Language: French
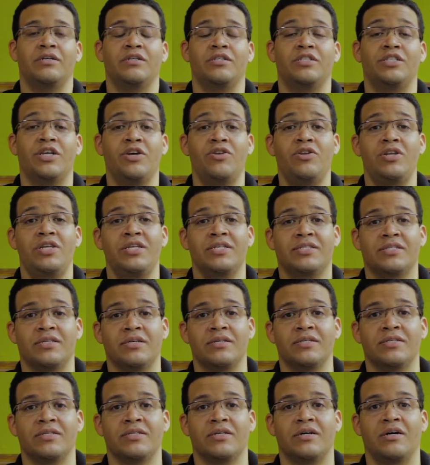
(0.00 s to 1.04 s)
J'ai une
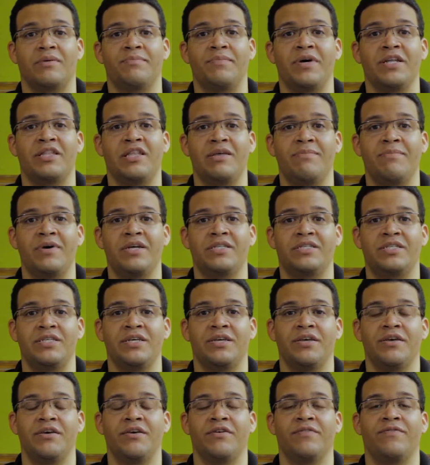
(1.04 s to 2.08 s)
licence en
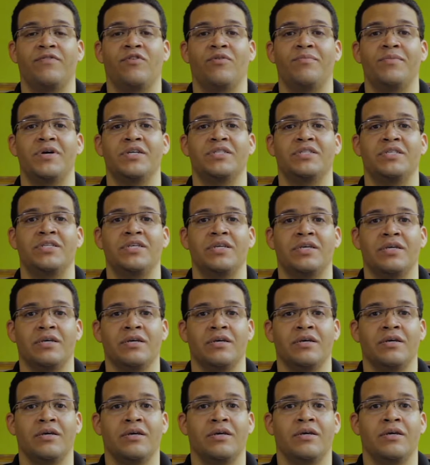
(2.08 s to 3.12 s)
mathématiques et informatique,